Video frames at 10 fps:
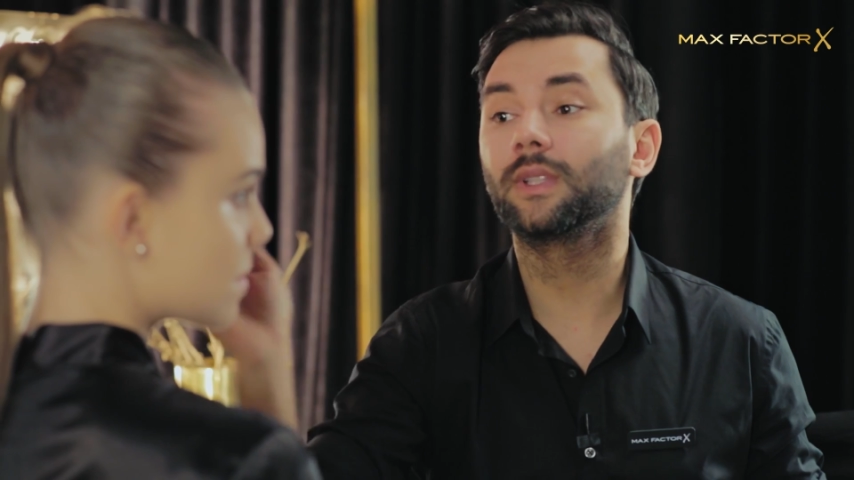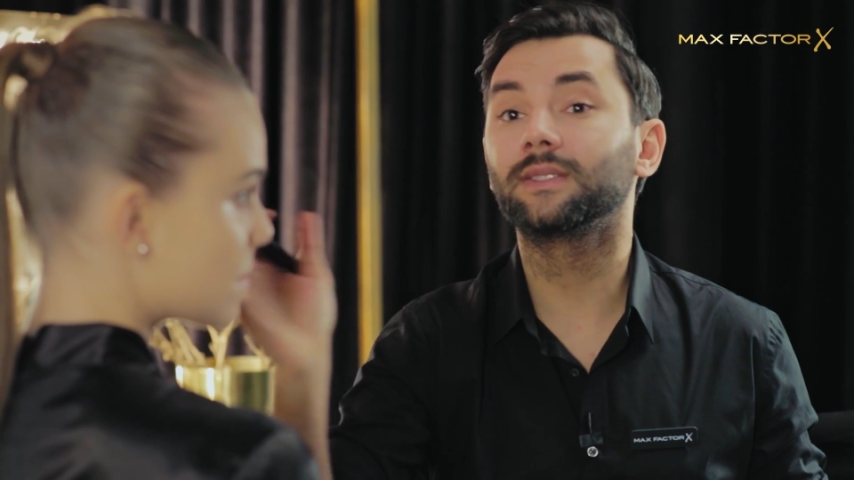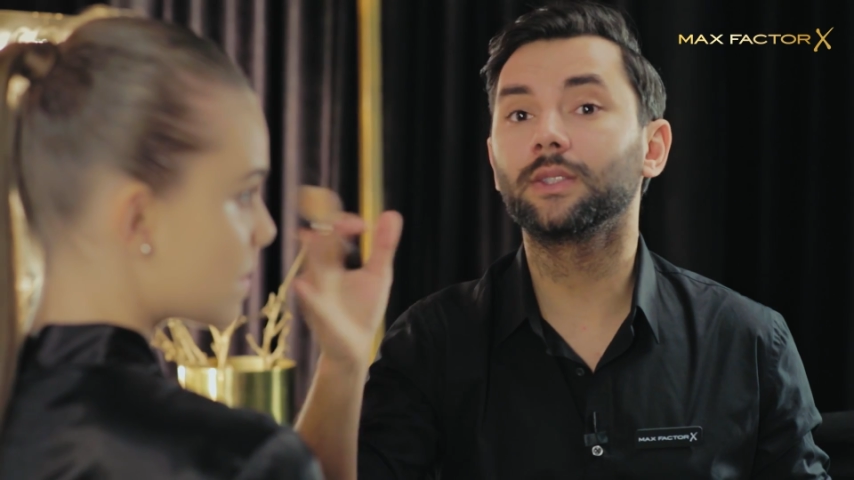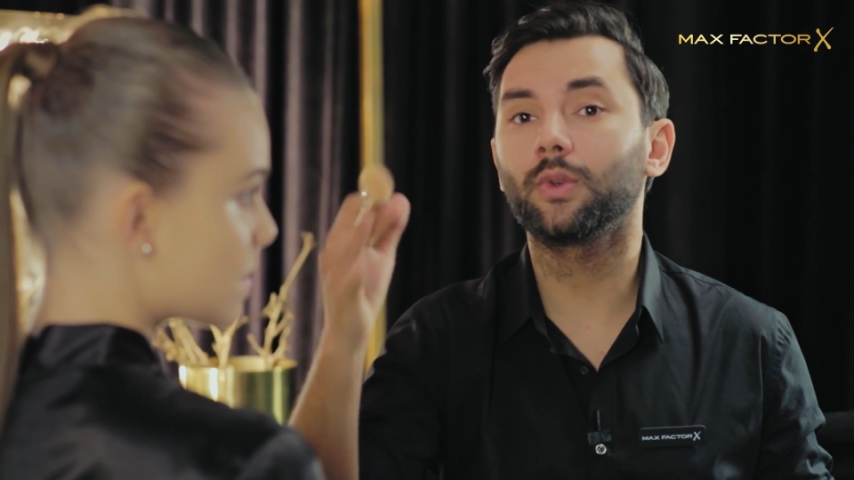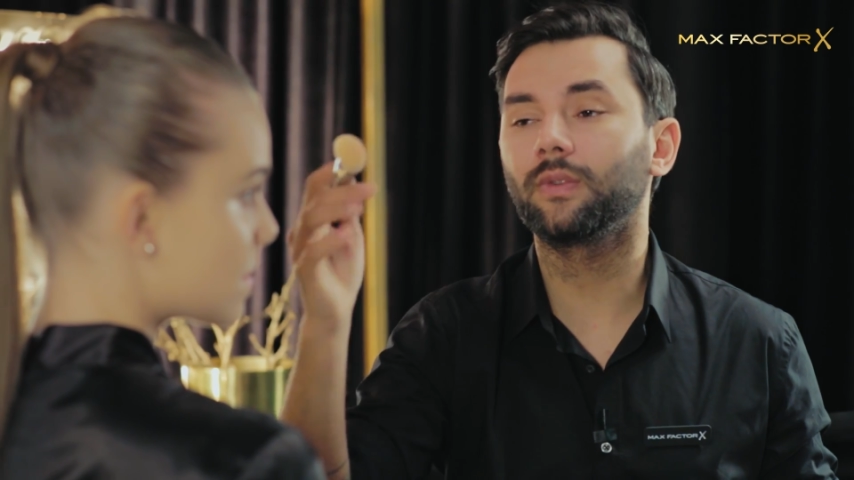
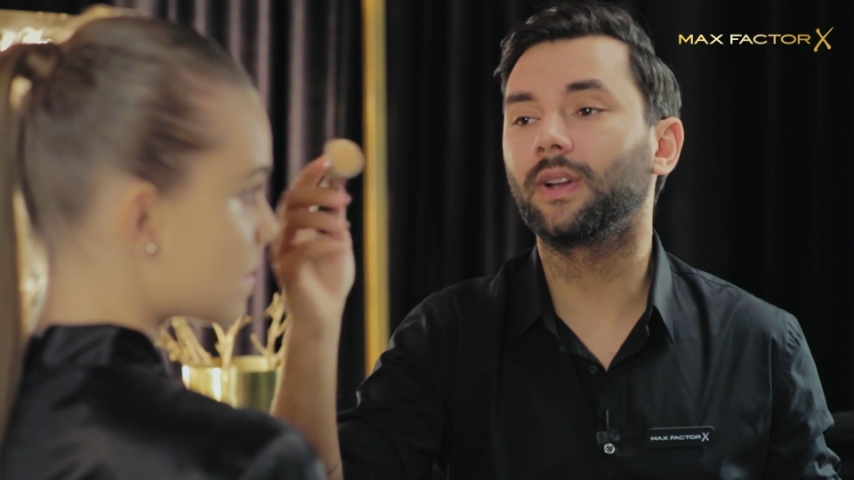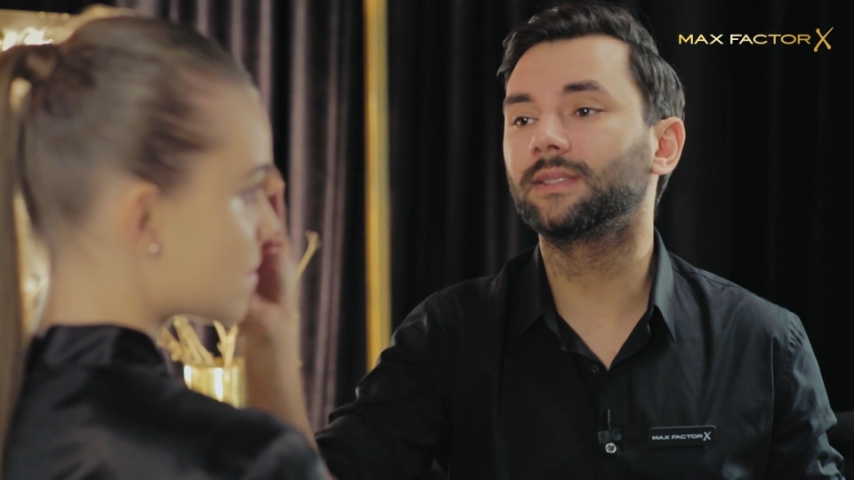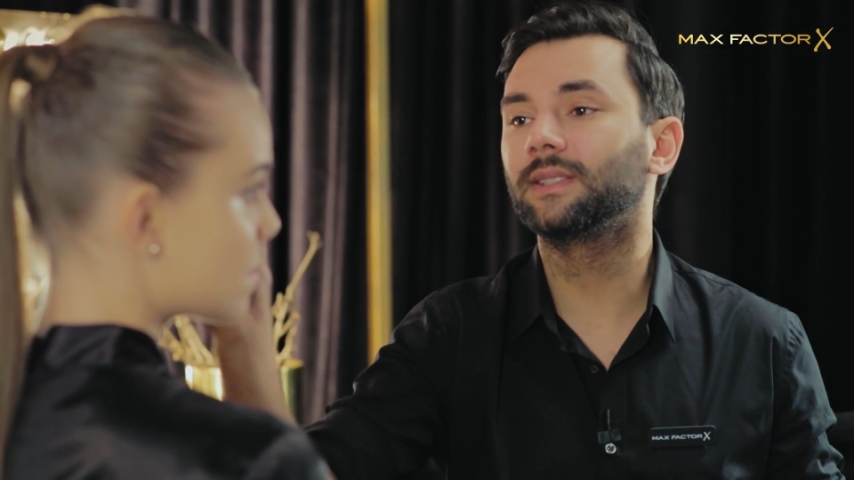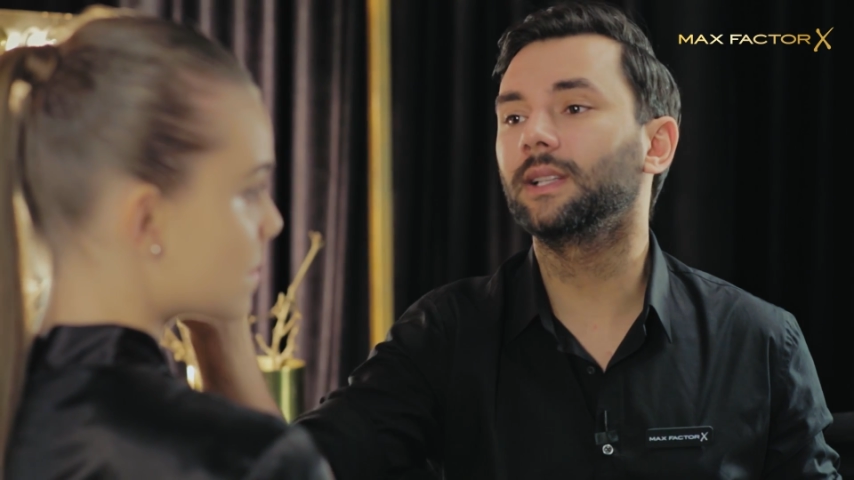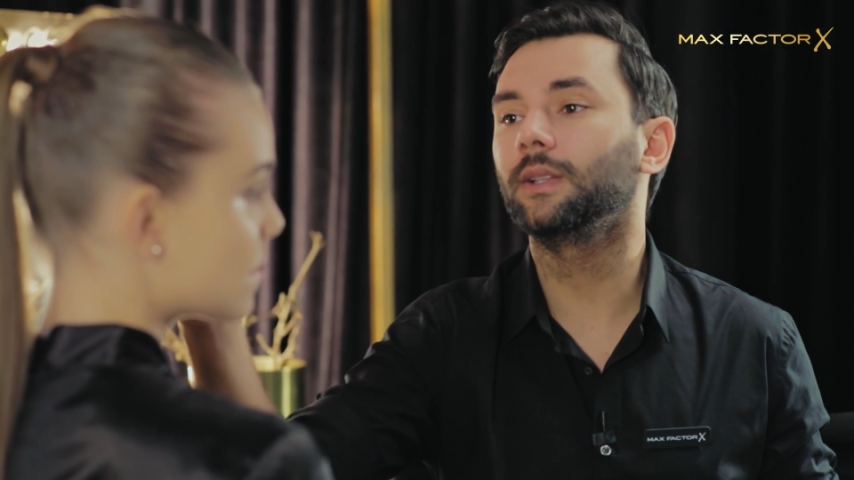noktasına çok
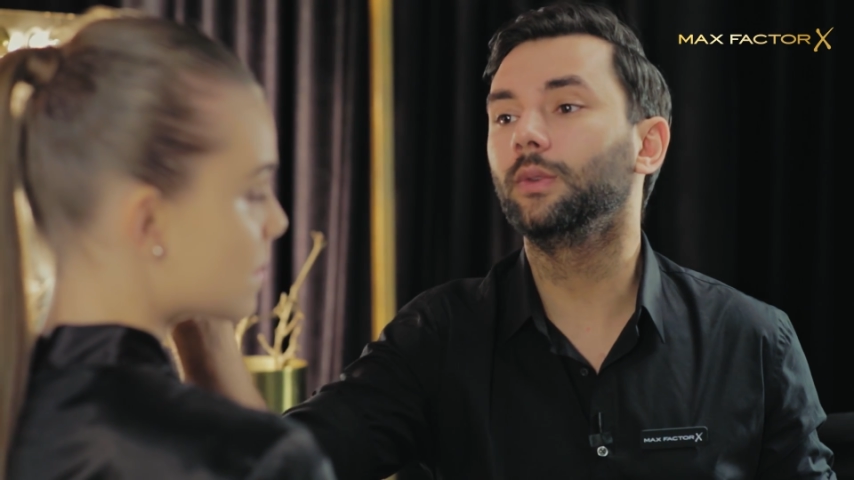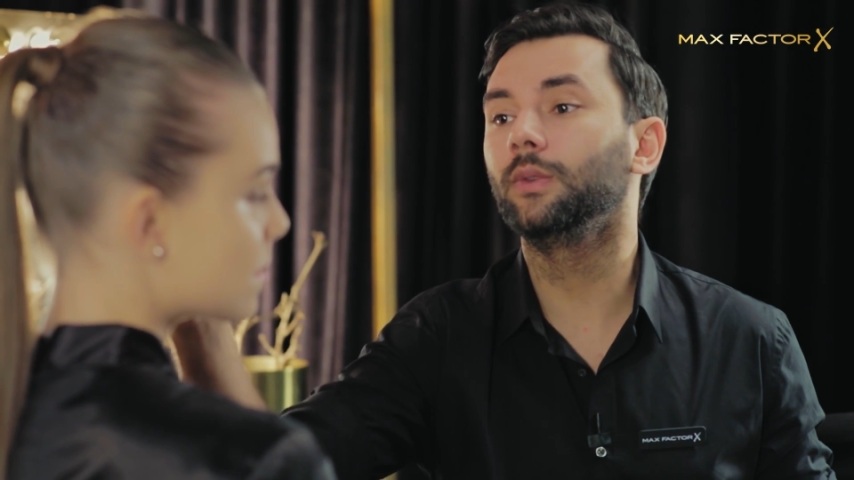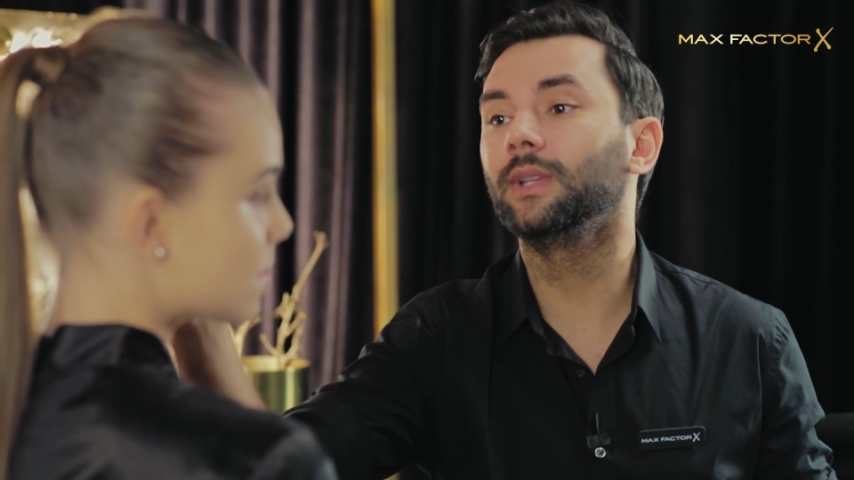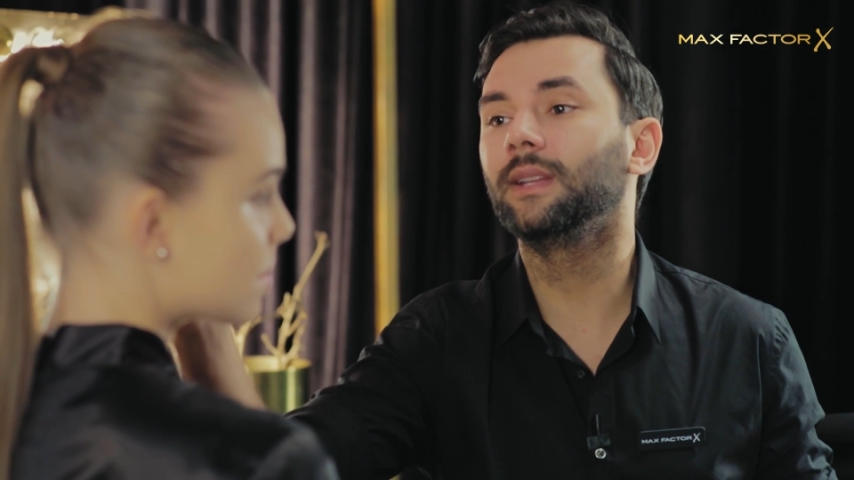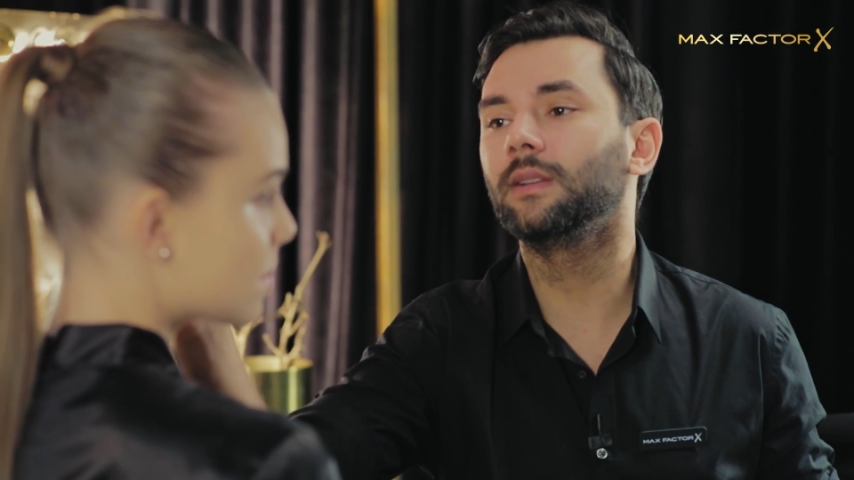fazla
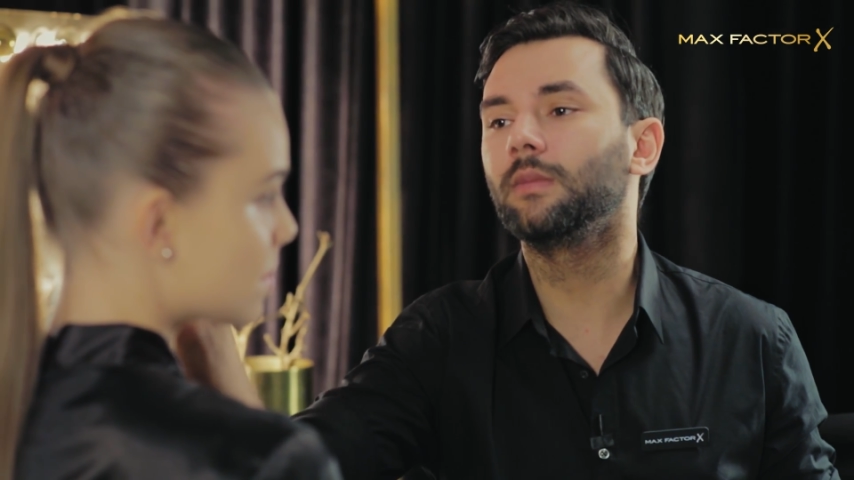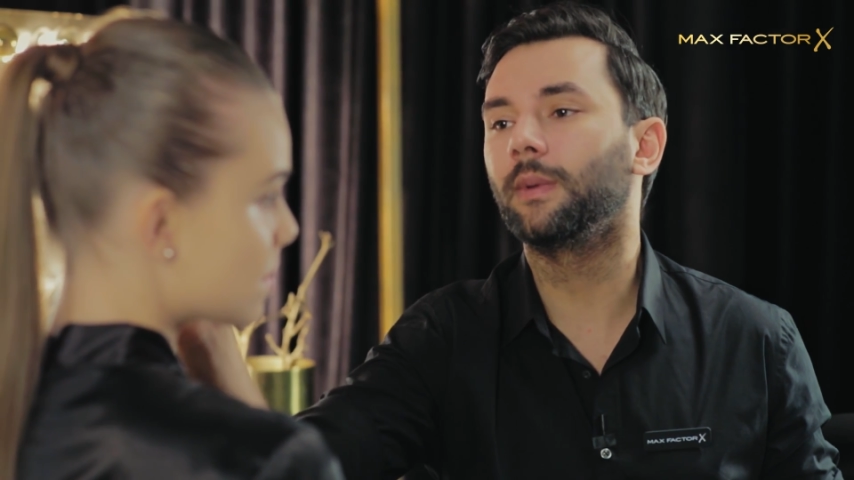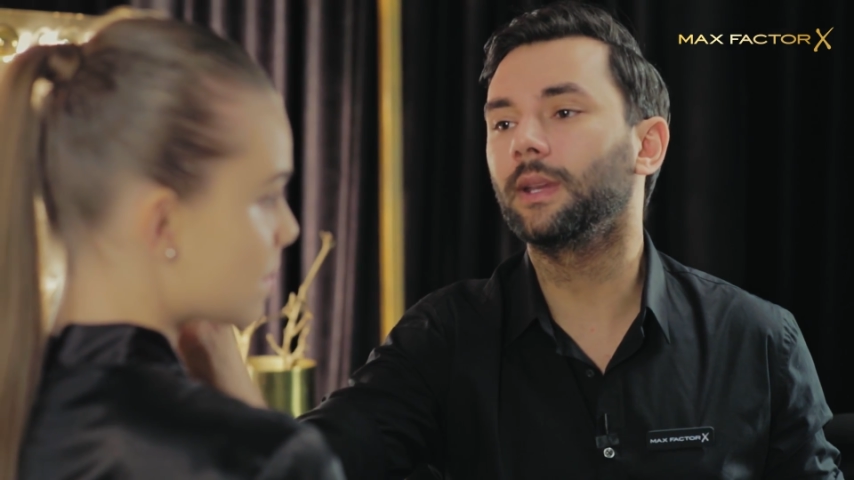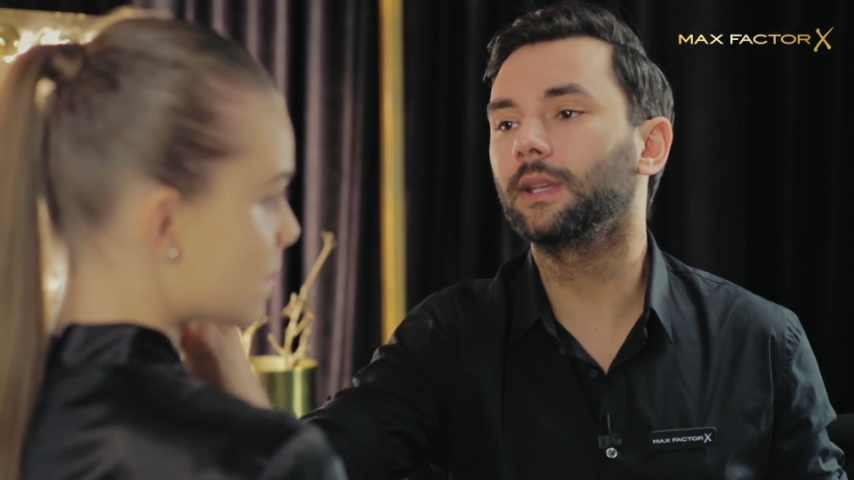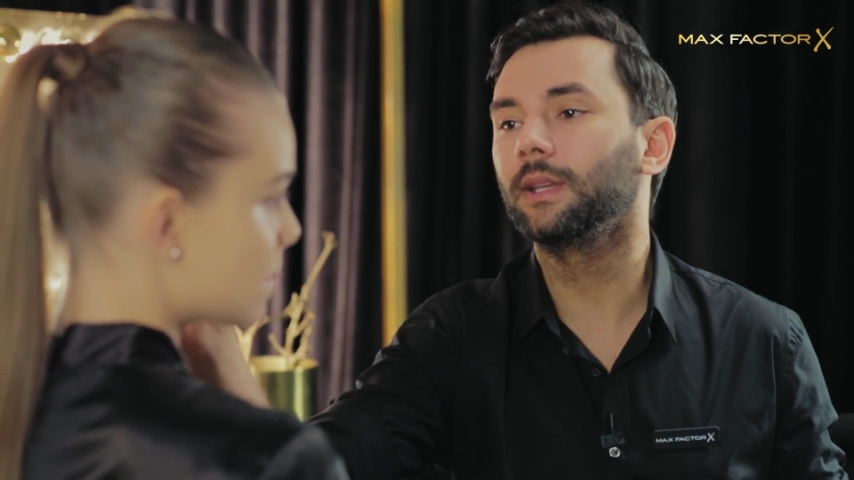ürün getirmemek.